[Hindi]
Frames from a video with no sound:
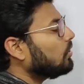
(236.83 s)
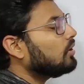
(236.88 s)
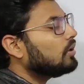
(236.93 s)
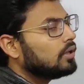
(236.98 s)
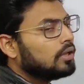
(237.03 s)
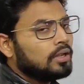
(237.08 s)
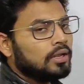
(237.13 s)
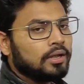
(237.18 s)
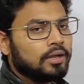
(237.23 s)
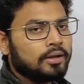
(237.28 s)

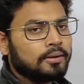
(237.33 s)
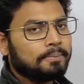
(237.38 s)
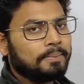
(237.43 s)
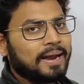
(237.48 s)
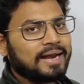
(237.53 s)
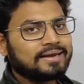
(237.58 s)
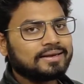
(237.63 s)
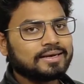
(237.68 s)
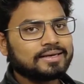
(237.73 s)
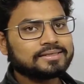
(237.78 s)
लोग
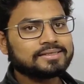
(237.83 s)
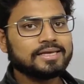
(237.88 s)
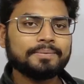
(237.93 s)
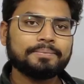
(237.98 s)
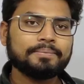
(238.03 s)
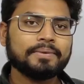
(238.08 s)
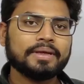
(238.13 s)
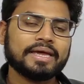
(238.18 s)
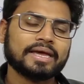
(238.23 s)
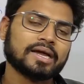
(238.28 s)

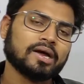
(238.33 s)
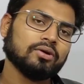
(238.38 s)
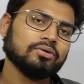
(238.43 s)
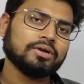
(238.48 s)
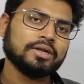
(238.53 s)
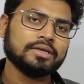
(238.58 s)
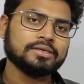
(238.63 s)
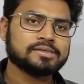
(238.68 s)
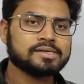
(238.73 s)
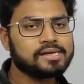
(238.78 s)
पार्टनरशिप
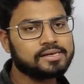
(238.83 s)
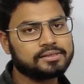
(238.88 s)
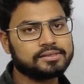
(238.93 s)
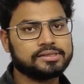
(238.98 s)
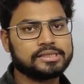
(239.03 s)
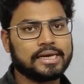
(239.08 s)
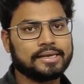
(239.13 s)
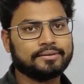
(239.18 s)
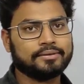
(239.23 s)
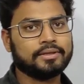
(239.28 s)
अकाउंटिंग से
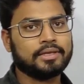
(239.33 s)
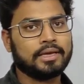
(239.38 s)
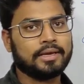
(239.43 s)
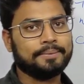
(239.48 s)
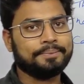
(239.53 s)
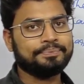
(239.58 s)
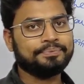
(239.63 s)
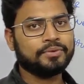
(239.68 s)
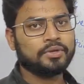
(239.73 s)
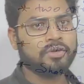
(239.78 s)
जानते हैं